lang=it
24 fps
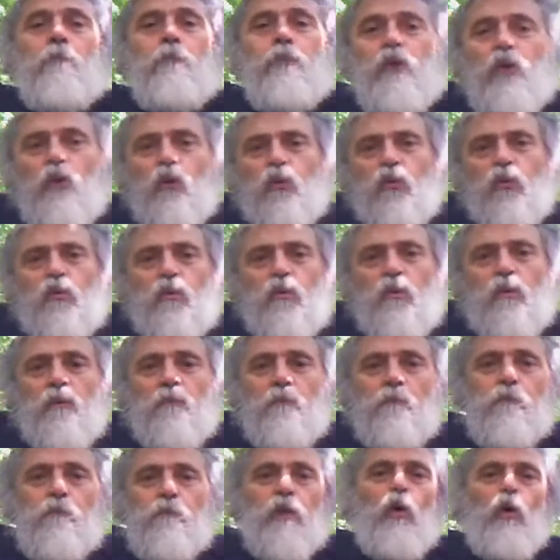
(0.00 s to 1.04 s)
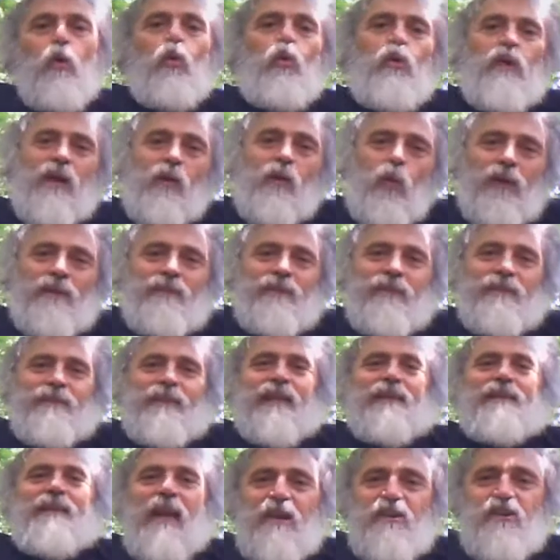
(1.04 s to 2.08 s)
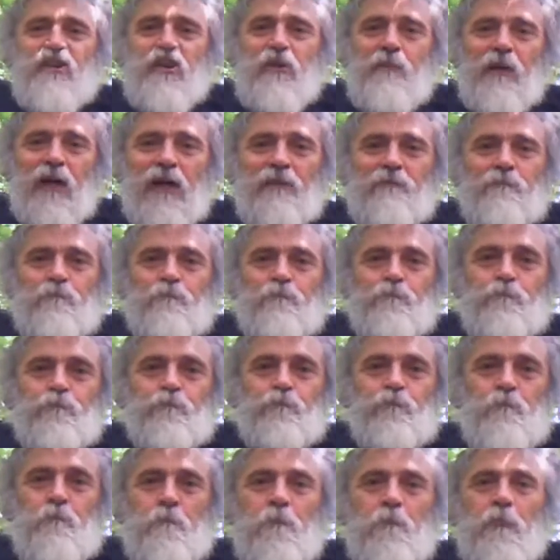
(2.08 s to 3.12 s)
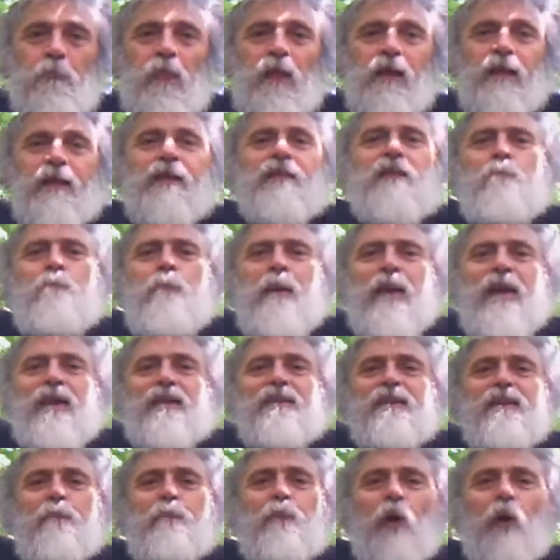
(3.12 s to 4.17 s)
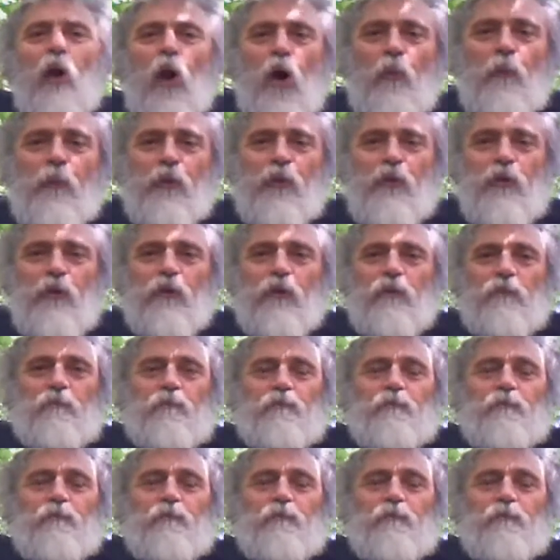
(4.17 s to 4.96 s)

più una quantità decima che dipende proprio